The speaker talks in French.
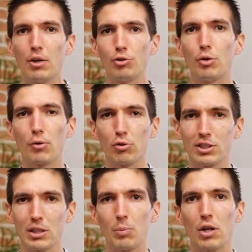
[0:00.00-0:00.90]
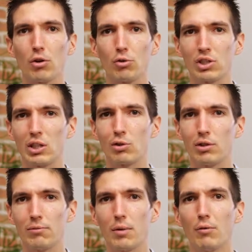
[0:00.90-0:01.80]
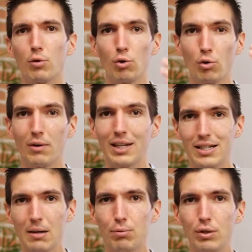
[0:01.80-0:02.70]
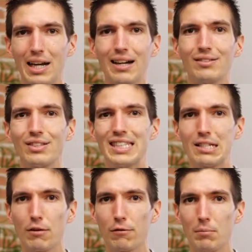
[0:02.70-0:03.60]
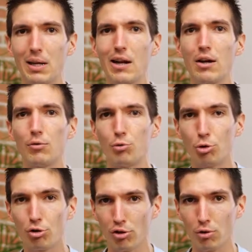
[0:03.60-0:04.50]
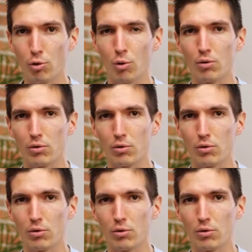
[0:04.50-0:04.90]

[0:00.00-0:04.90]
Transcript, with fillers: deux pronostics perdants consécutivement, vous, vous retrouvez déjà plus qu'à 19 200 euros.